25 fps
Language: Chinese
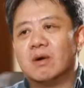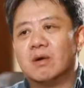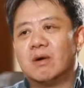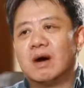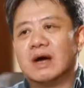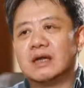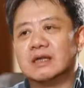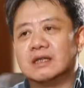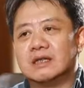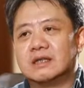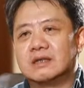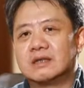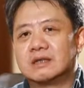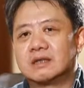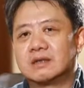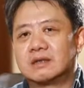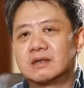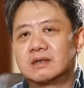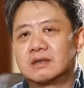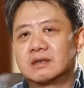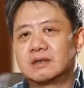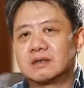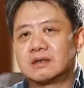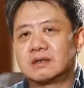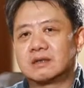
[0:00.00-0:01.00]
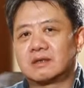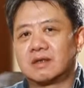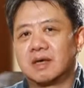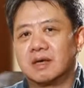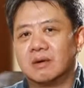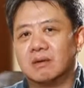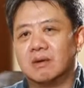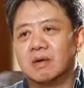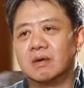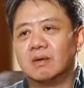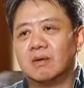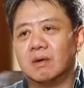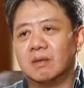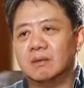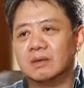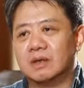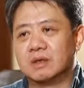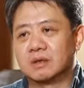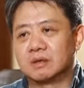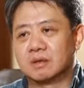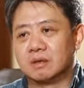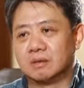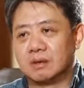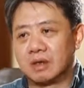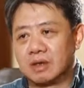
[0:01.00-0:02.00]
化已经成为我们的
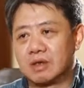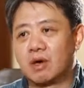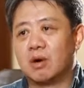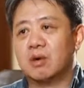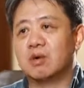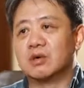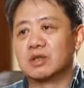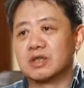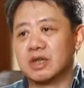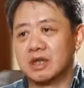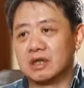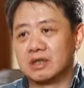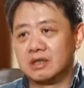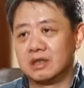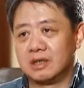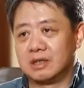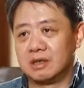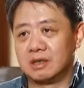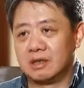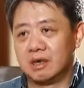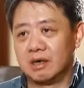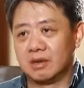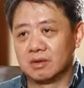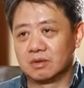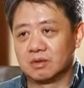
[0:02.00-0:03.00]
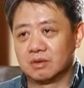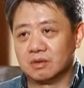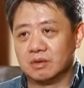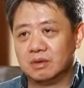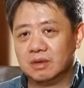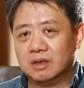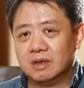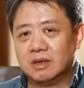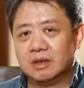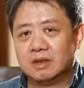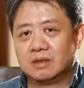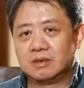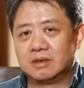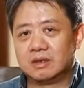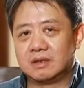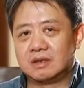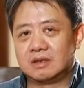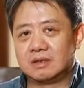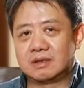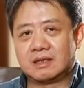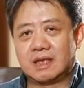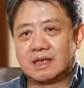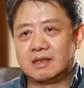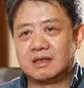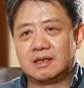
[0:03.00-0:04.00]
所谓构成性的要素。所以
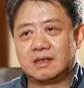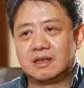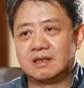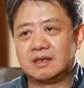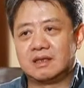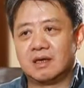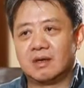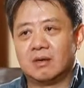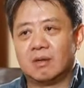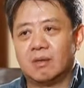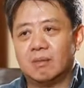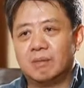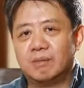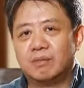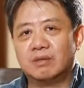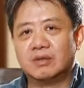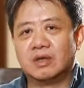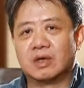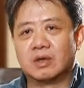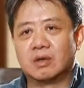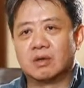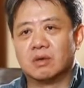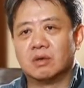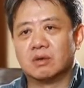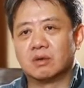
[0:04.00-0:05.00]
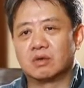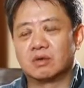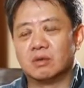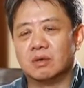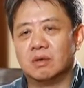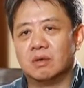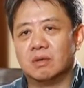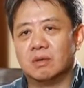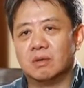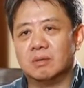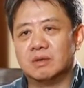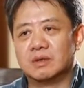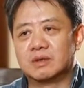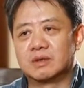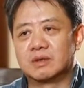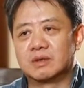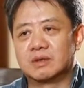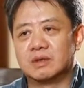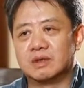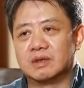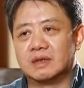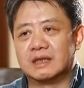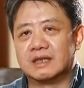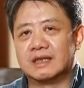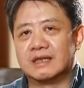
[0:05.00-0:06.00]
在这个意义上，我们不能够说我们
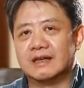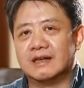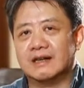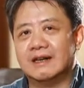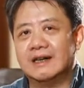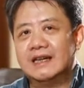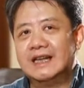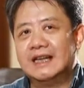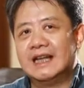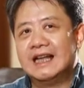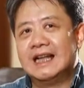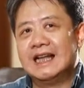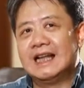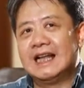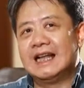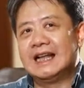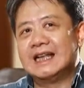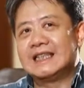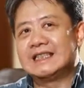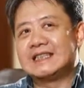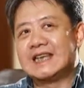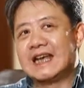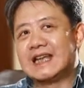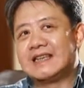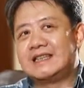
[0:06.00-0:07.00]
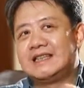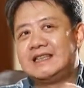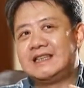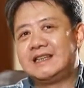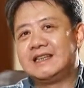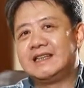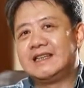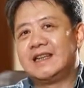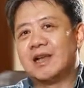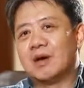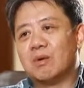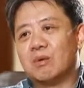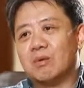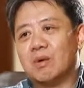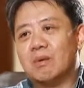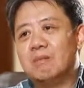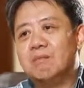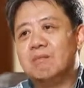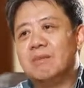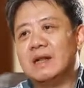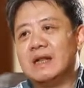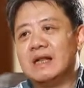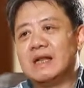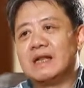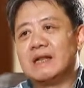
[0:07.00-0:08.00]
是一个在经典文
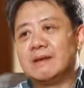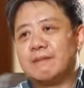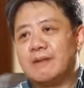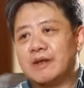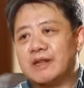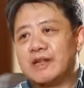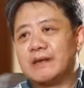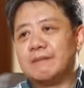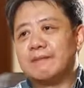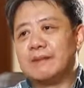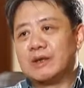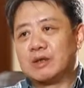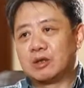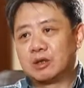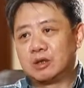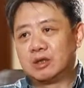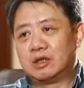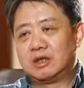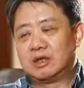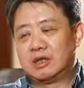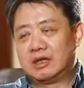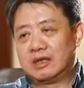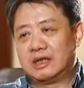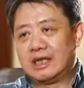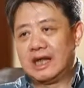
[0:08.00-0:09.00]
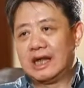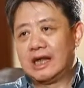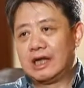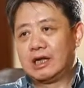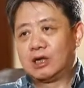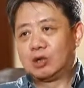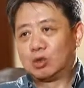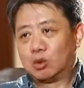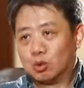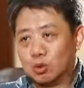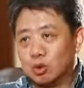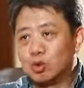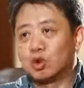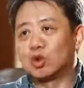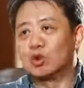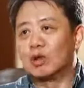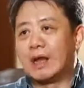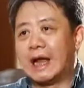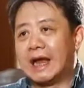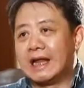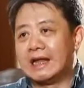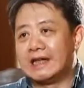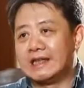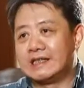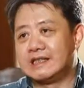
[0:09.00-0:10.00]
本里边那么那里读出
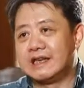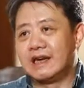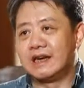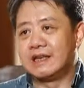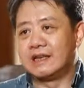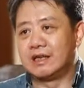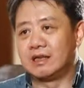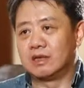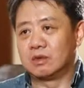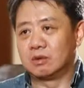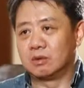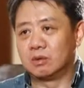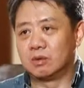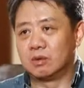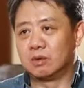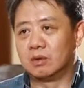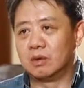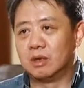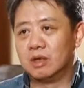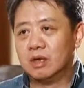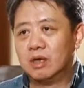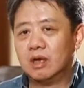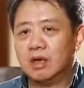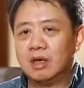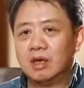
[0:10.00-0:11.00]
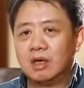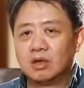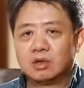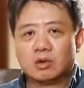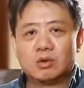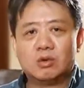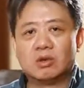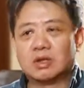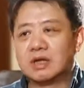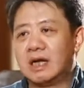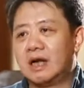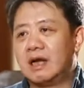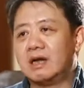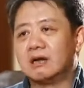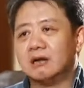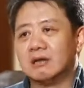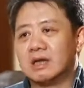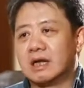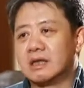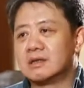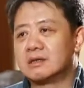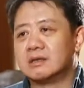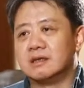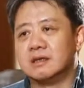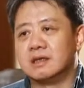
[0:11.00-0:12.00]
来的这样一个中国人。中国当然有
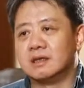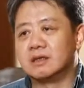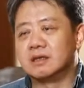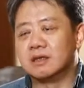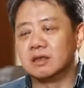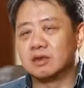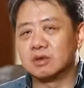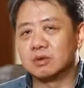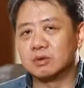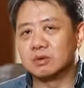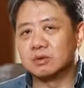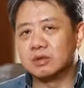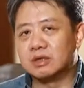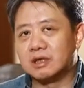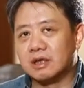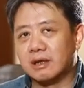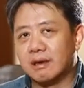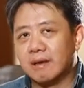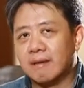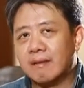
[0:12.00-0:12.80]
它自己的特殊性，